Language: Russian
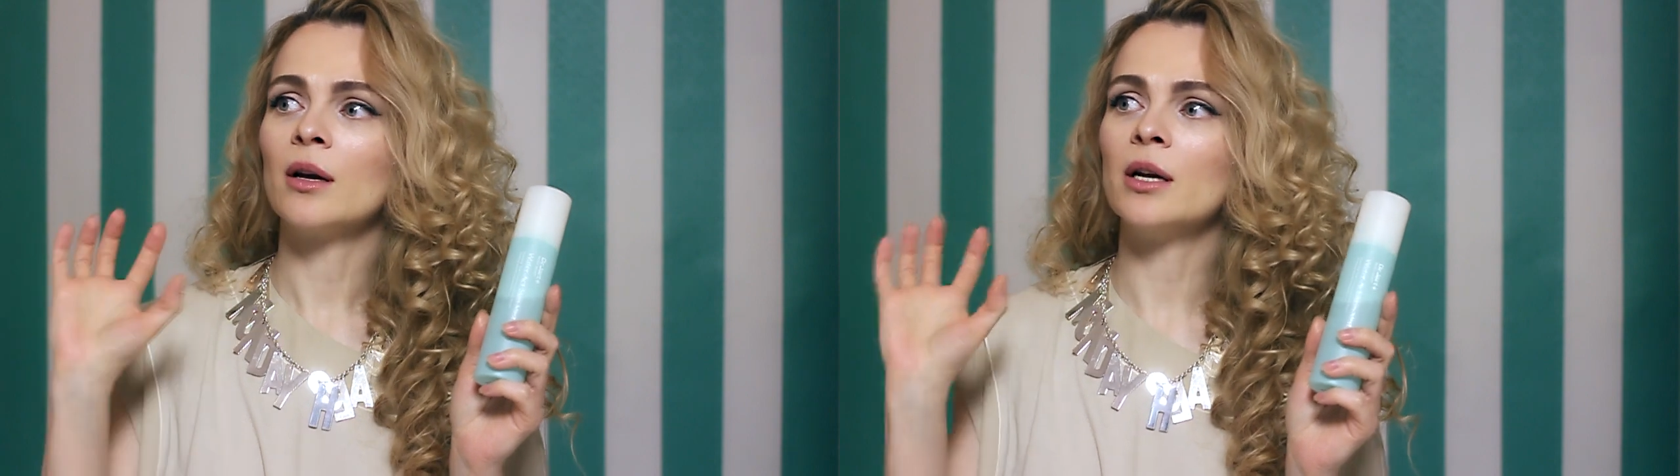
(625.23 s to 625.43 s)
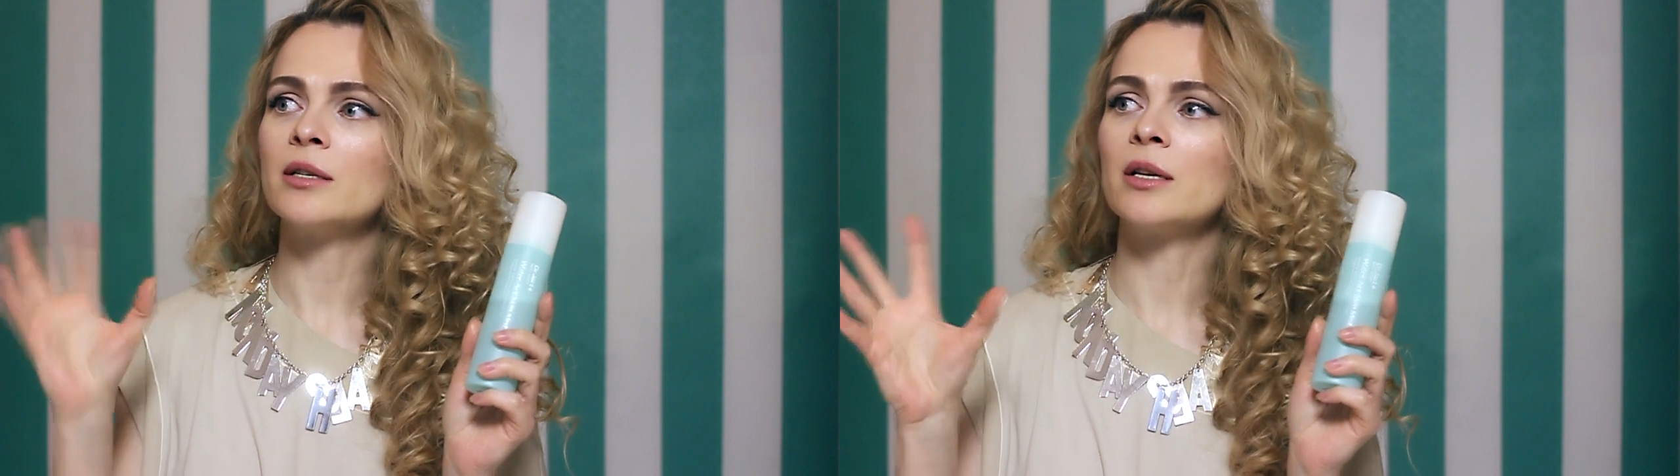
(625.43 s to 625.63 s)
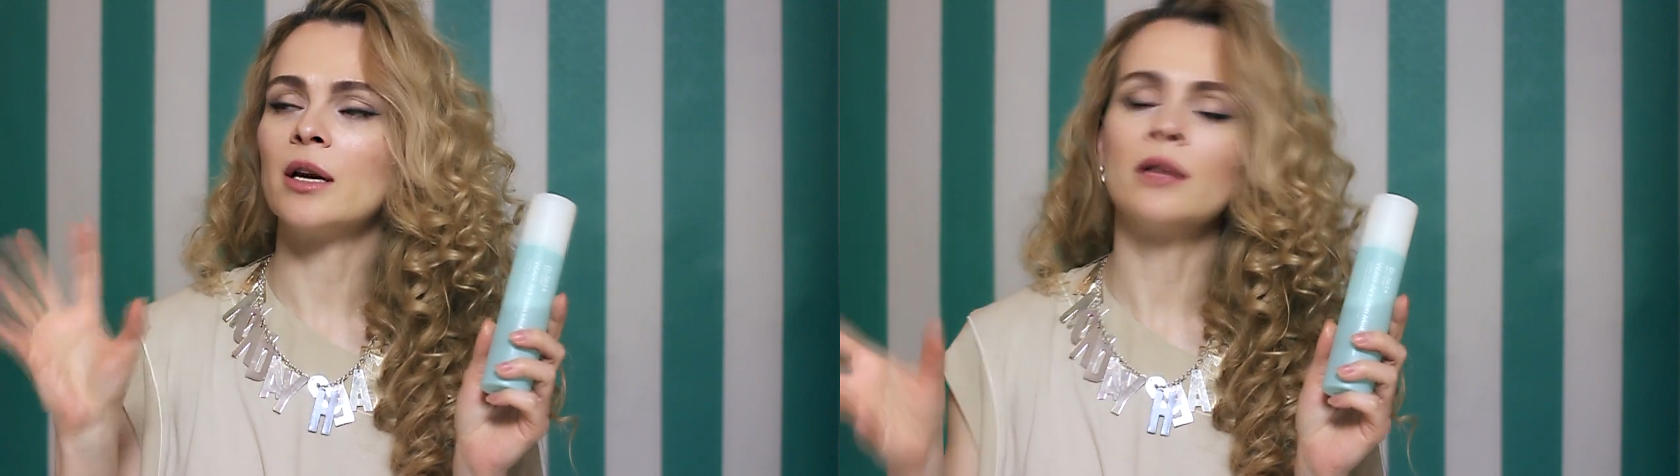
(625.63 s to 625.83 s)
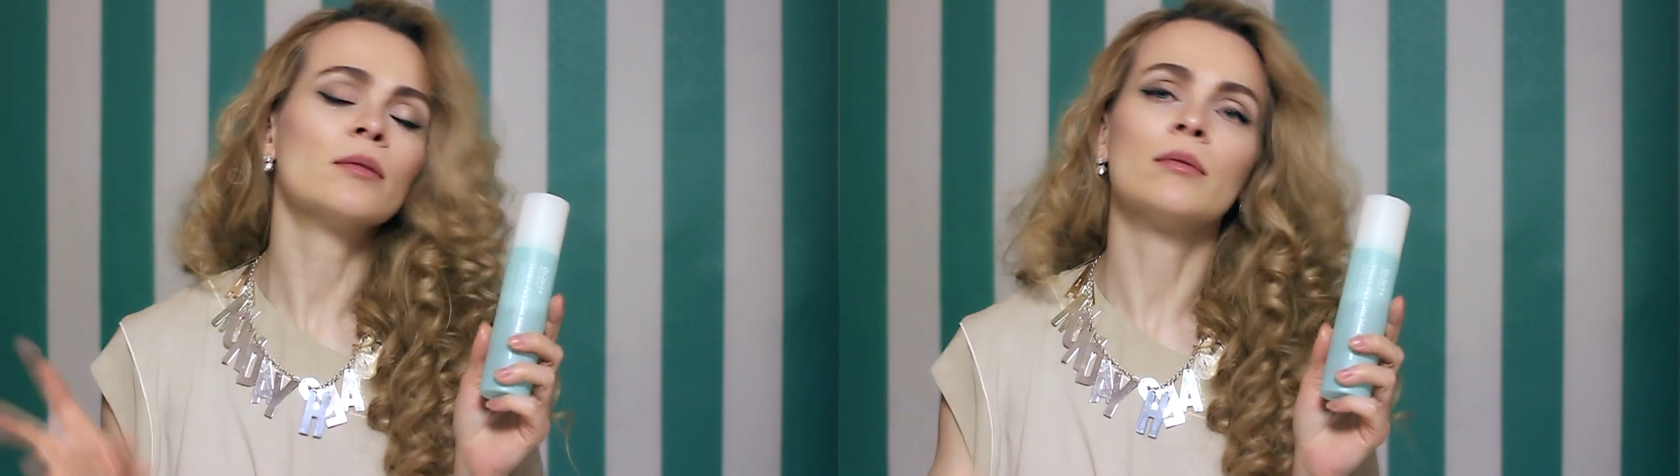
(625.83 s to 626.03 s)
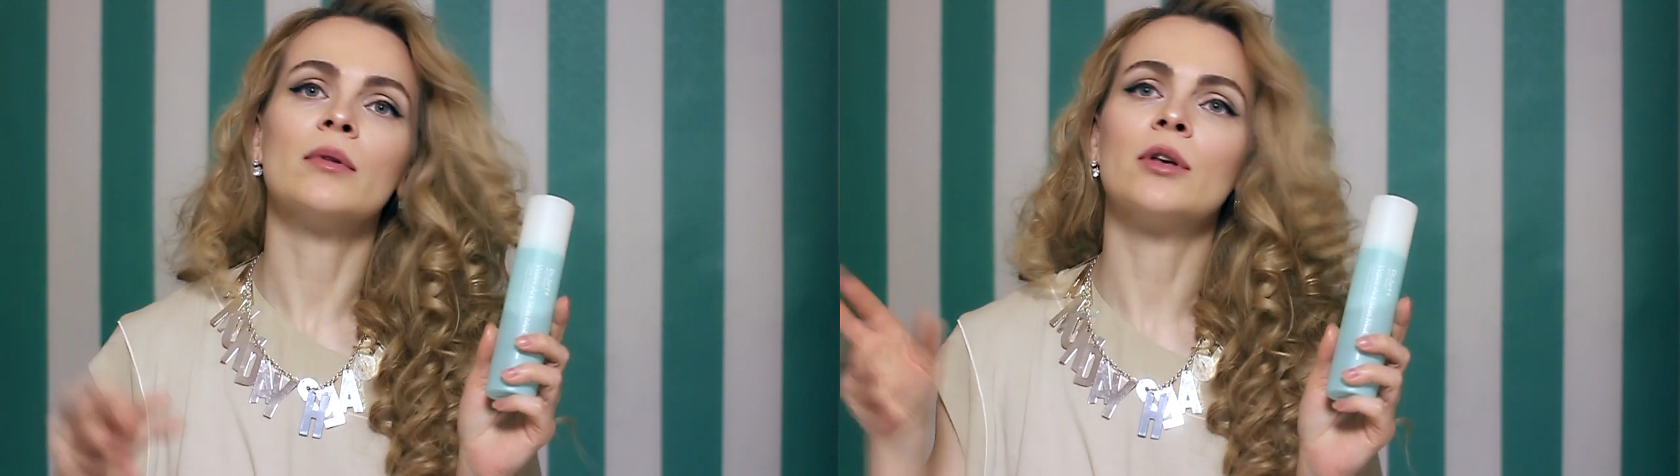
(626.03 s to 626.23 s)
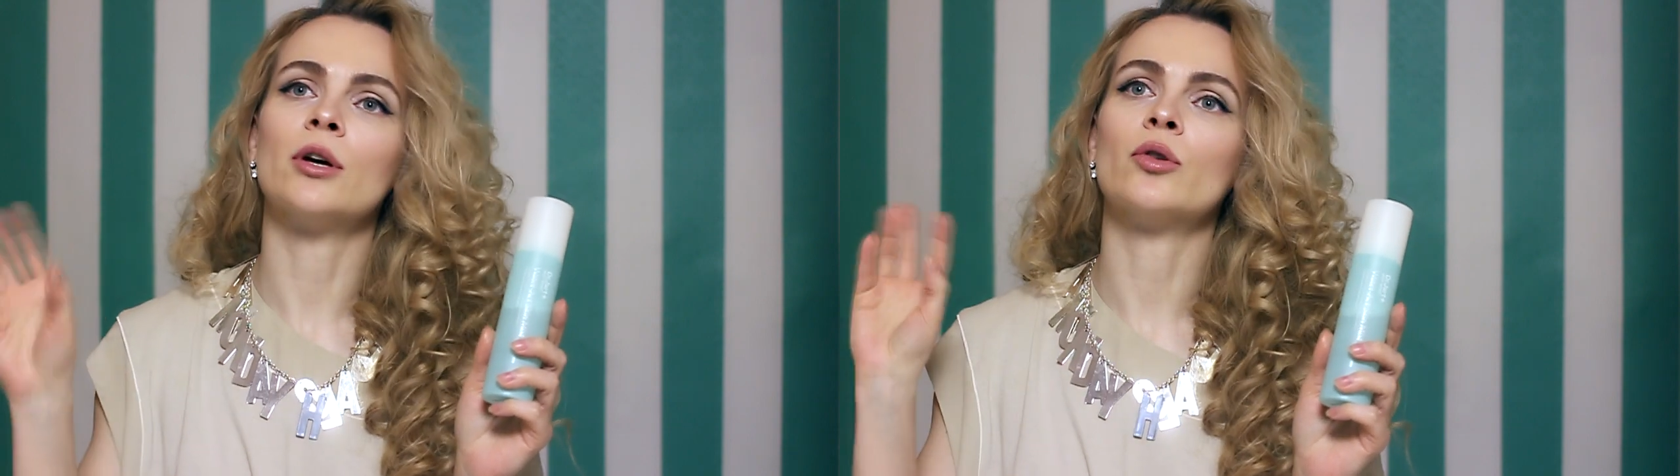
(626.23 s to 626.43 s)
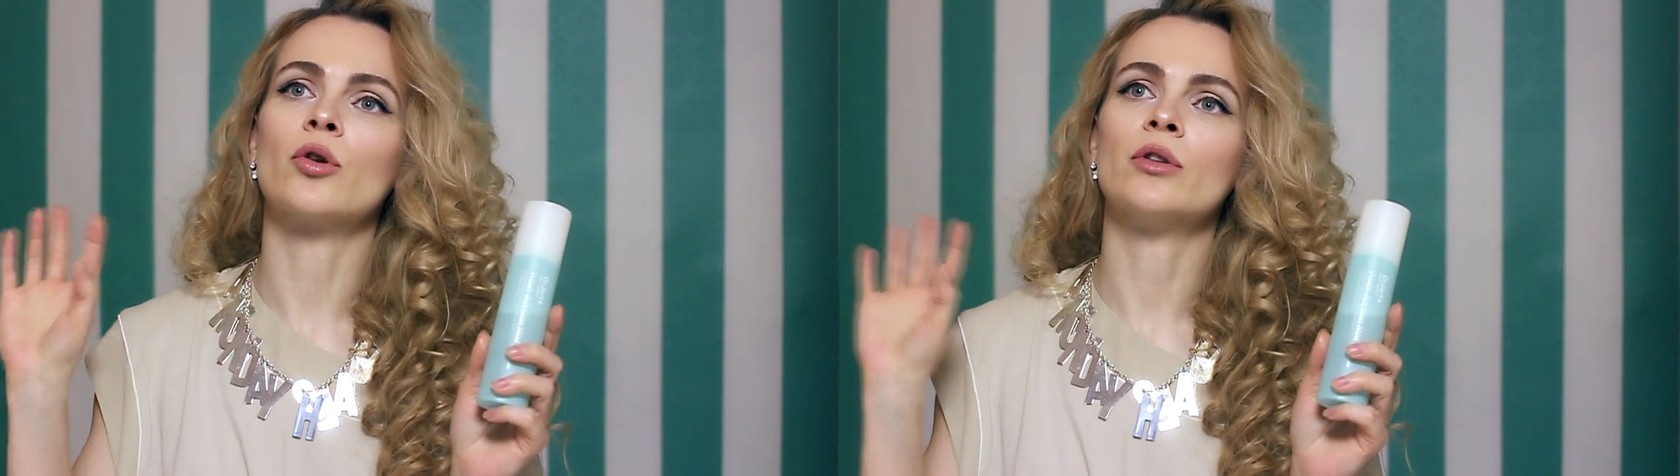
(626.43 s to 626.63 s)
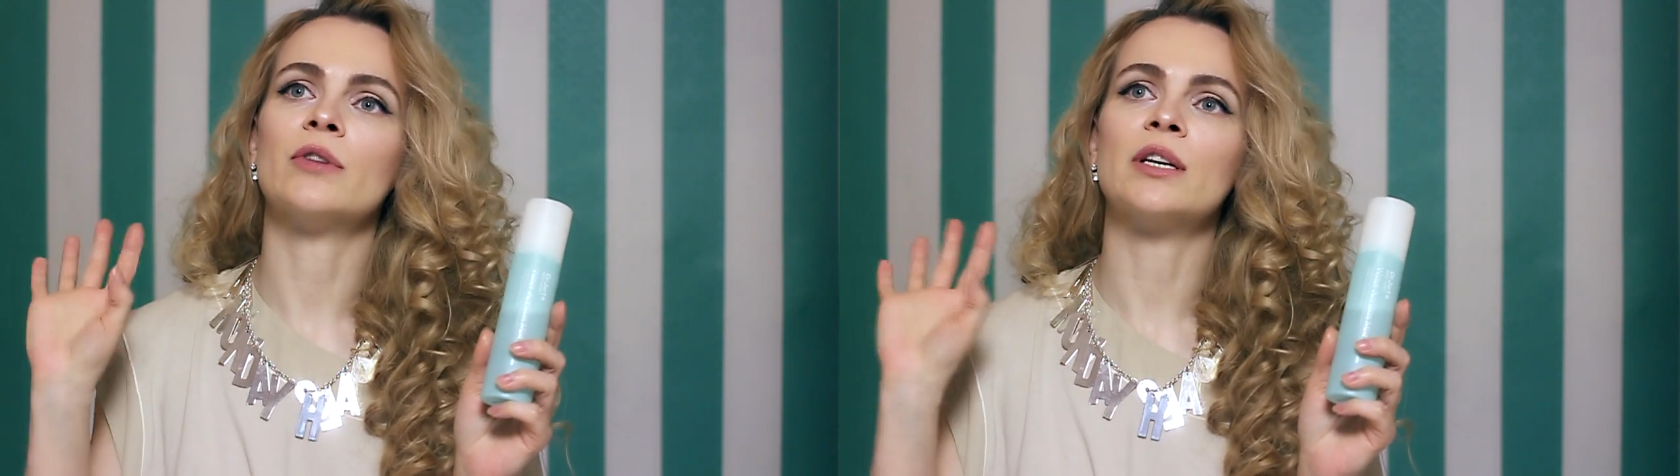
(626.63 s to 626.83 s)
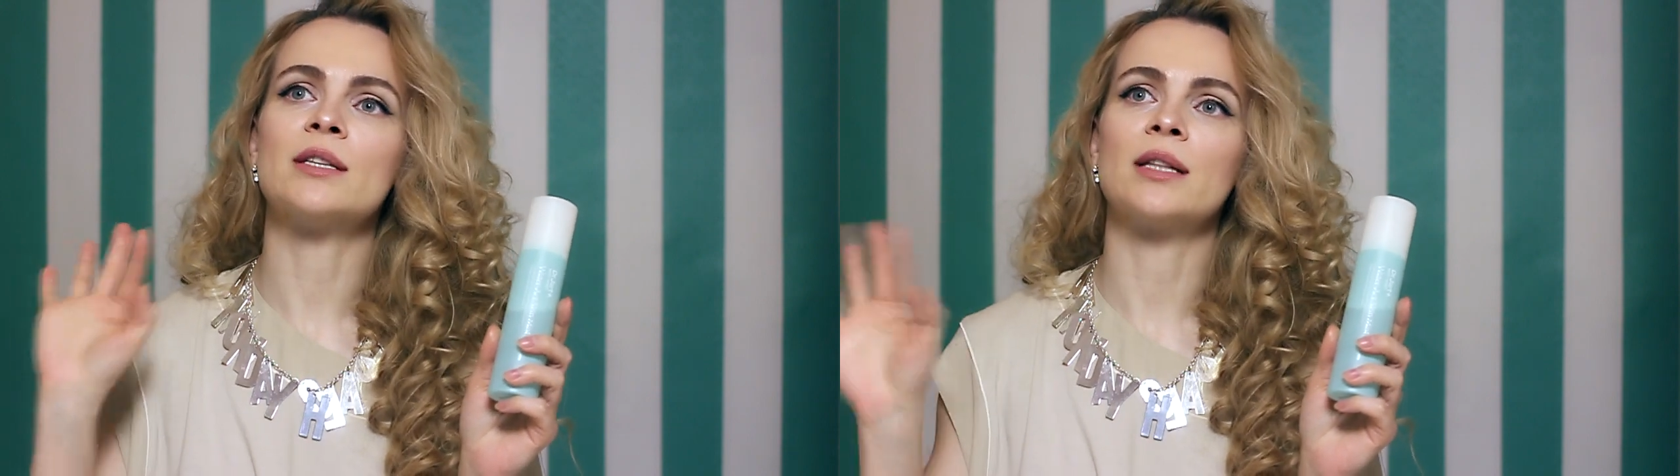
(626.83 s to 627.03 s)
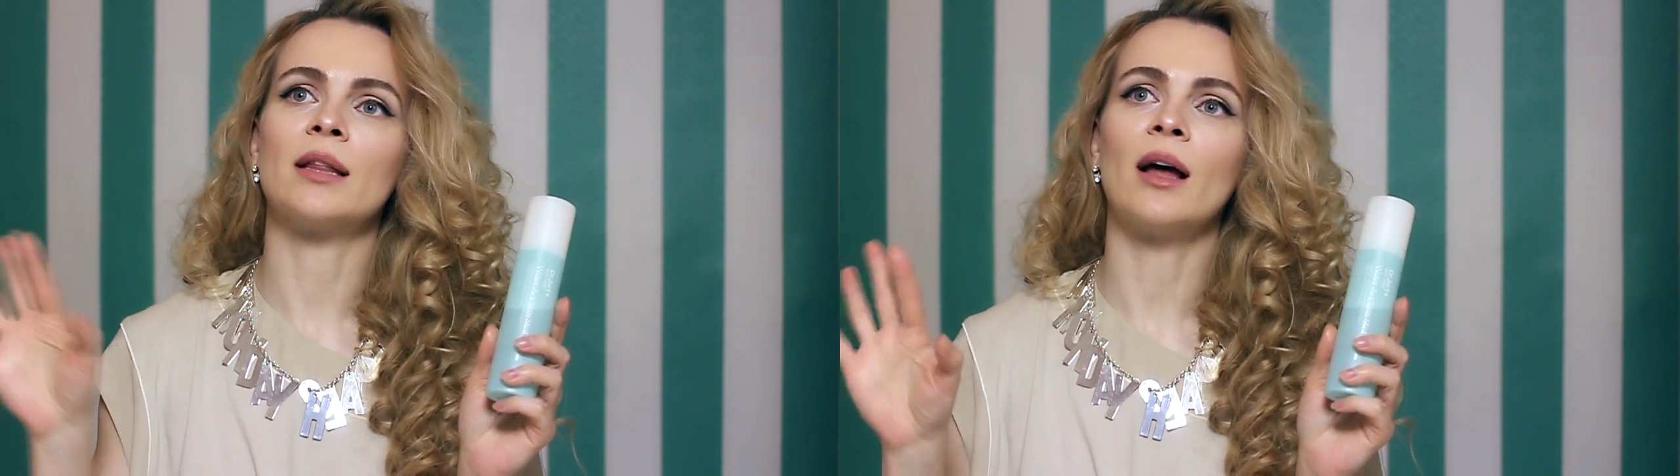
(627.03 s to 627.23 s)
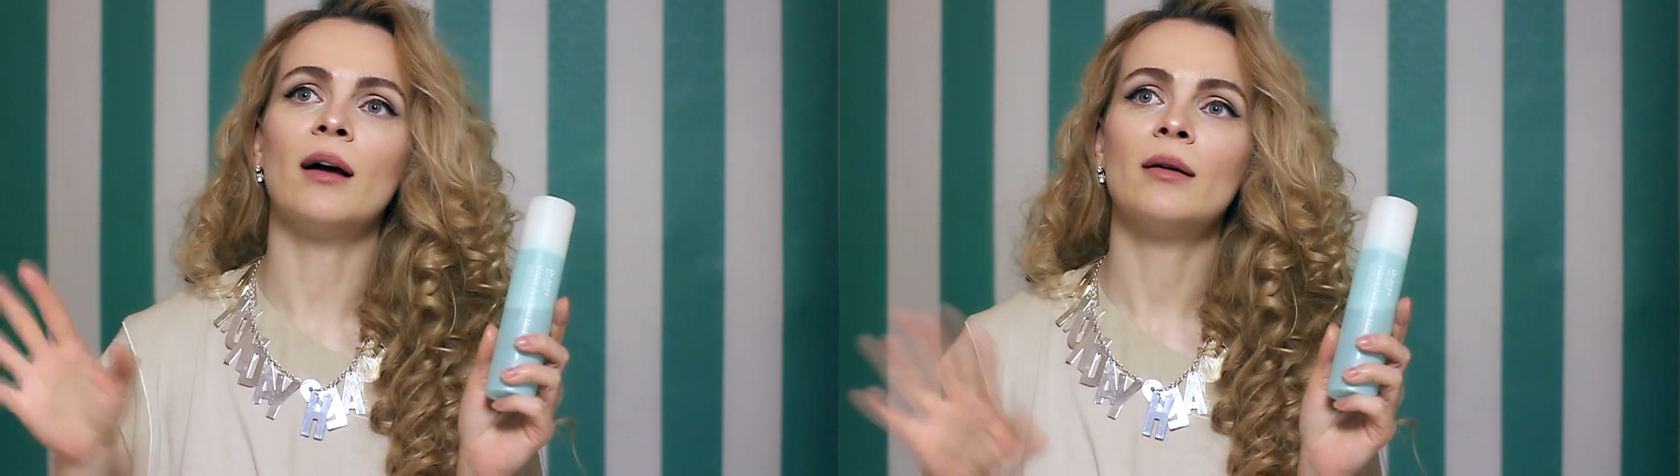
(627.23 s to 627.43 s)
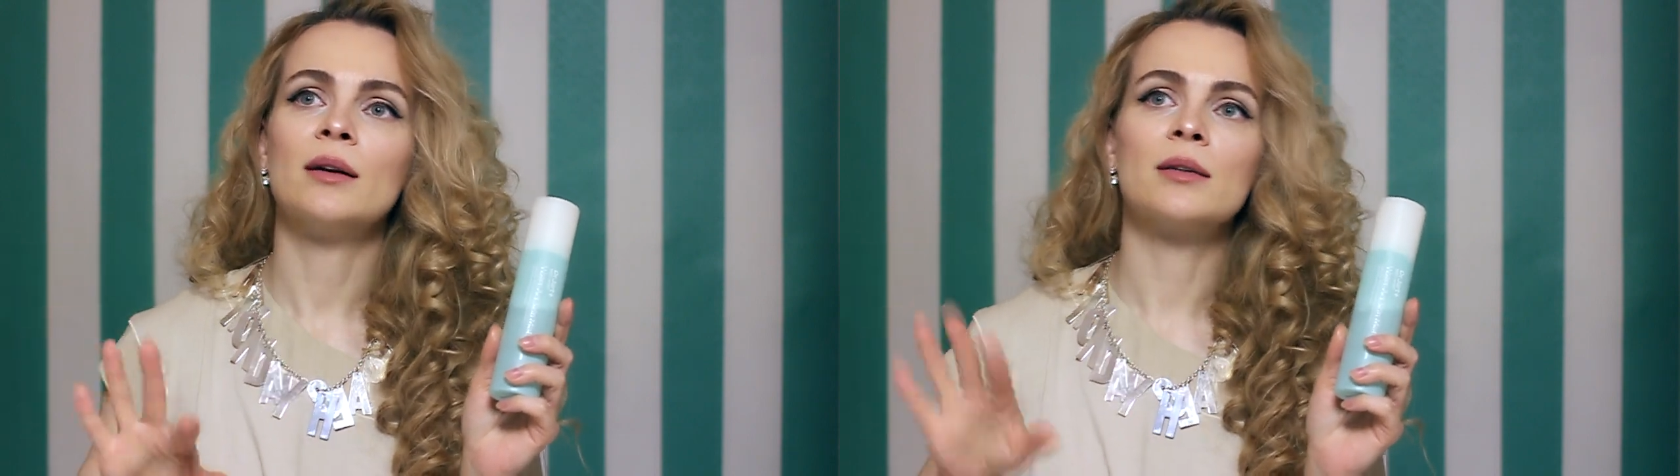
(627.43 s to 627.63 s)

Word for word: глицерин, гиалуроновая кислота,